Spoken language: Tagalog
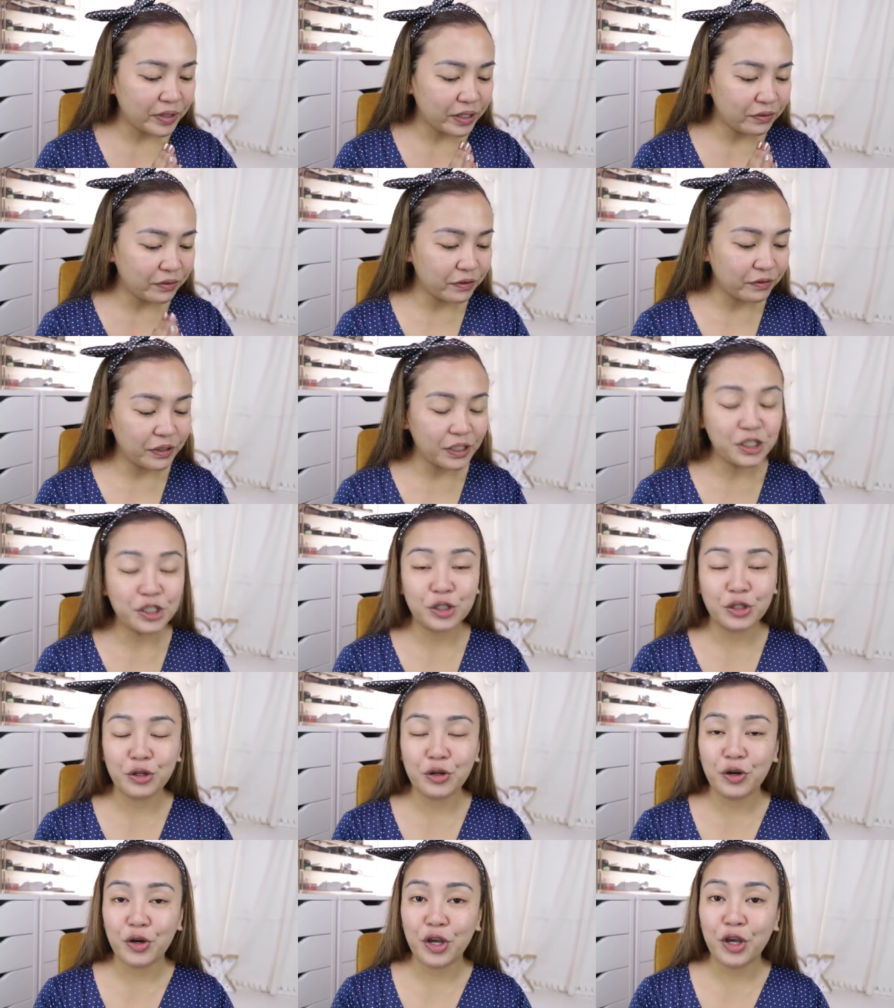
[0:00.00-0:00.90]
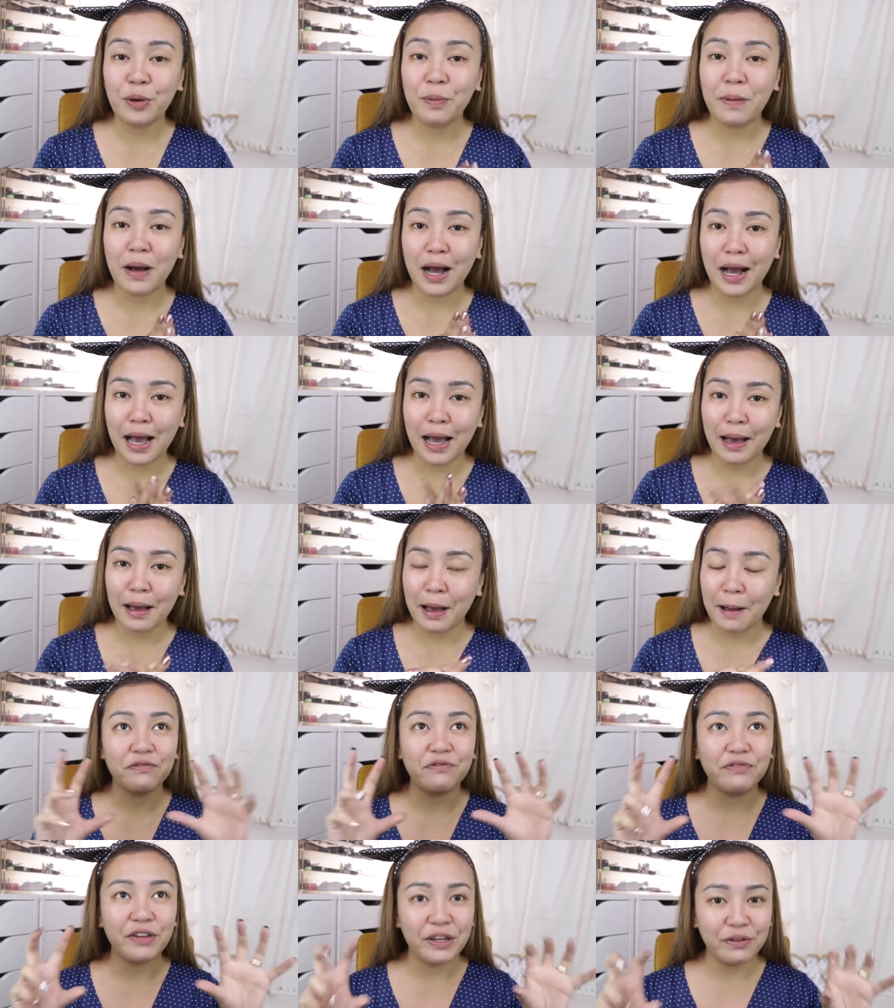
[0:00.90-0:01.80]
i-feature ko yung
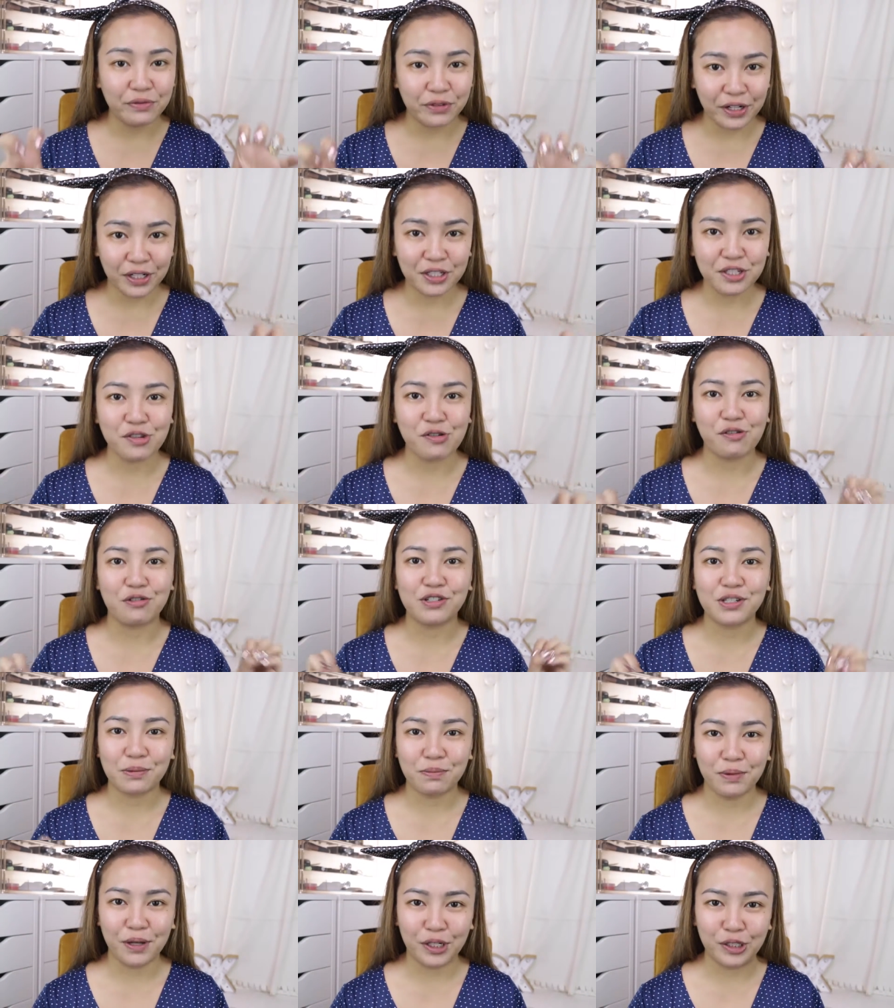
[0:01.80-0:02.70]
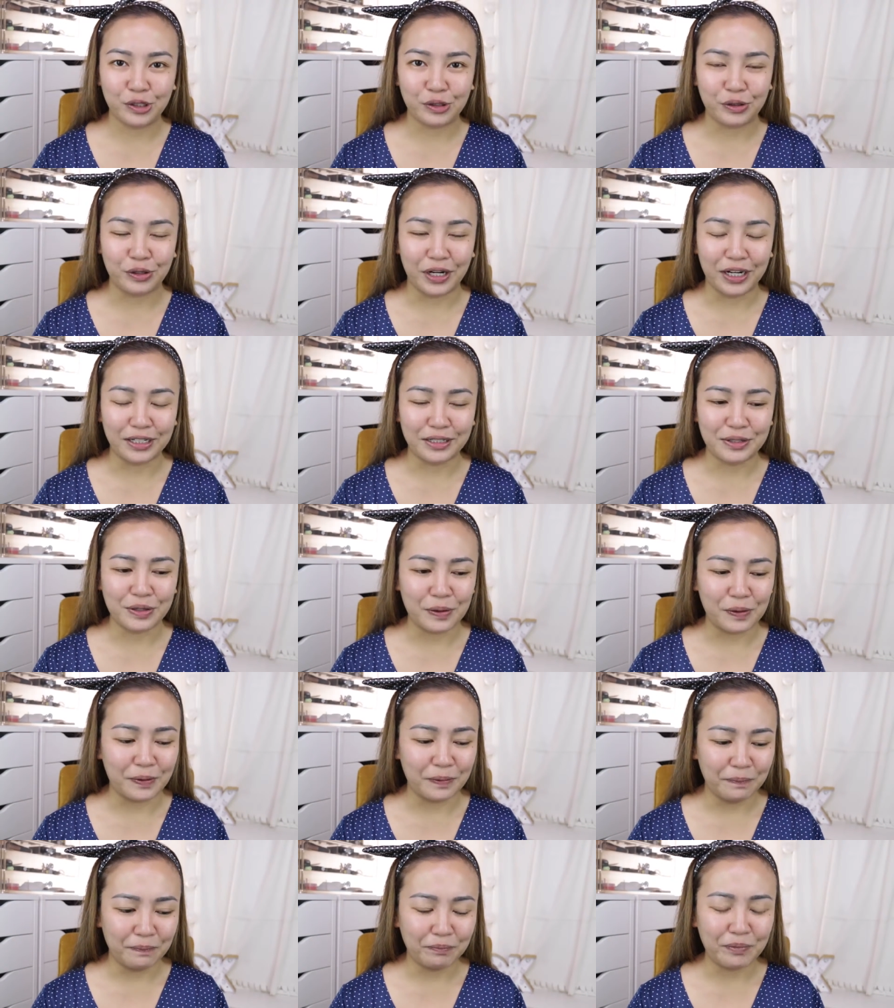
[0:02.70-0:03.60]
mga favorites ko sa Pink Sugar.
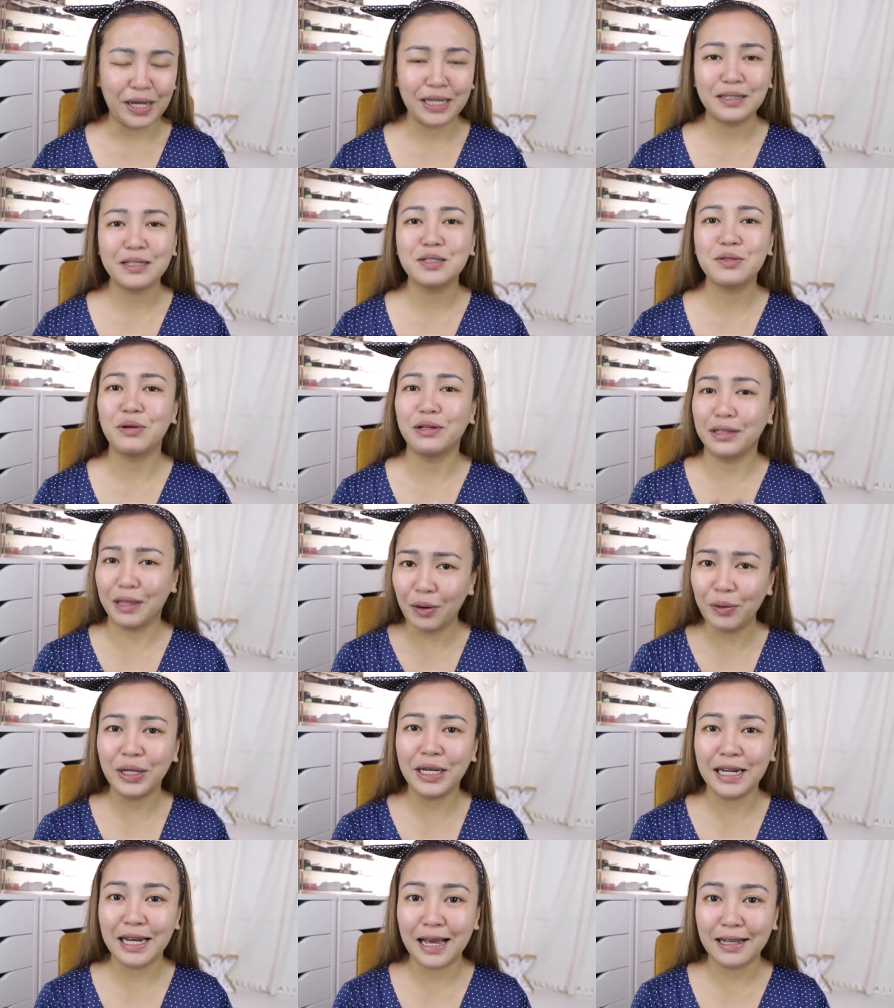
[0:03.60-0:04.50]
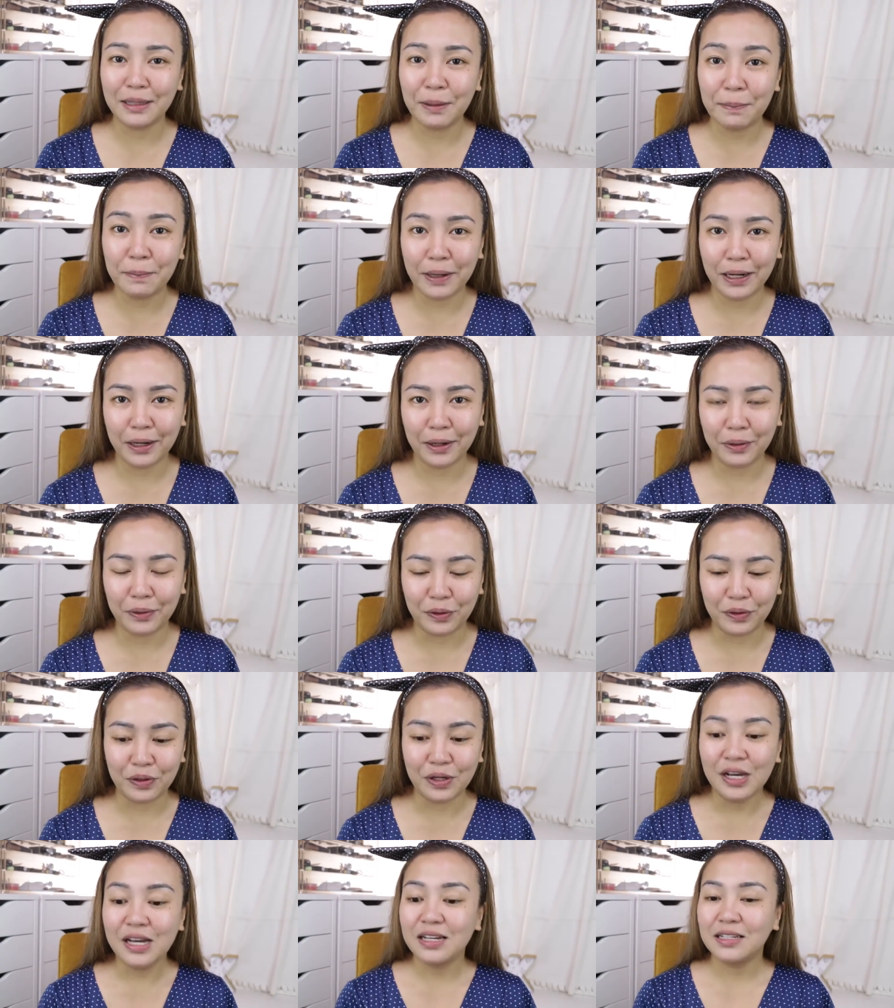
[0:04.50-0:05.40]
So, might as well, gawin na natin
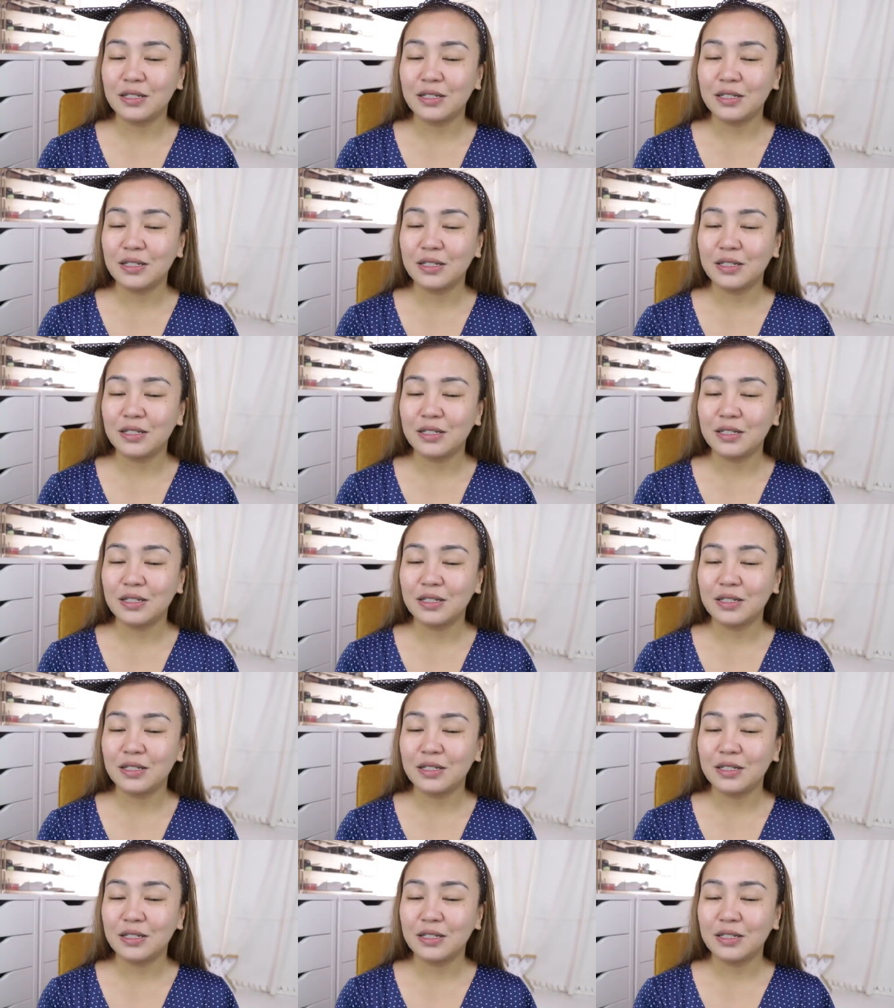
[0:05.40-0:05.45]
pareho.